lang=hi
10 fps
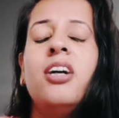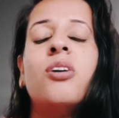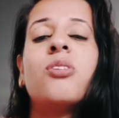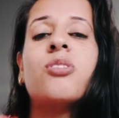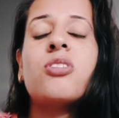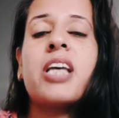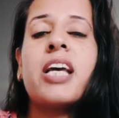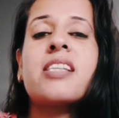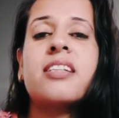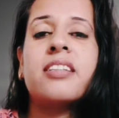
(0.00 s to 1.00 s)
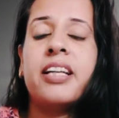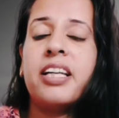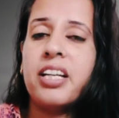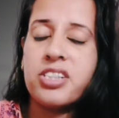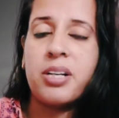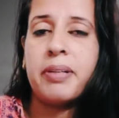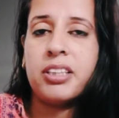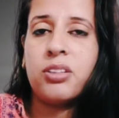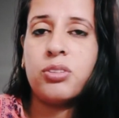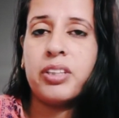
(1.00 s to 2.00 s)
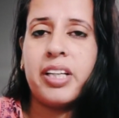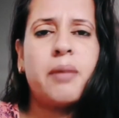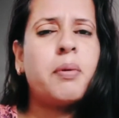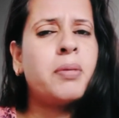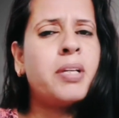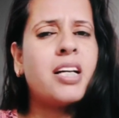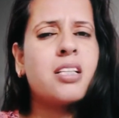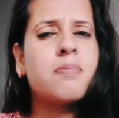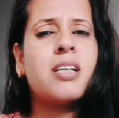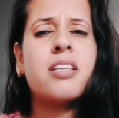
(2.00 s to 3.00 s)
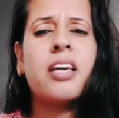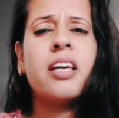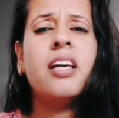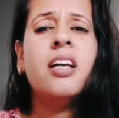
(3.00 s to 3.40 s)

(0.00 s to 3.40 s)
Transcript: उनको सेक्स करने की इच्छा पैदा होती है आप अपने आसपास के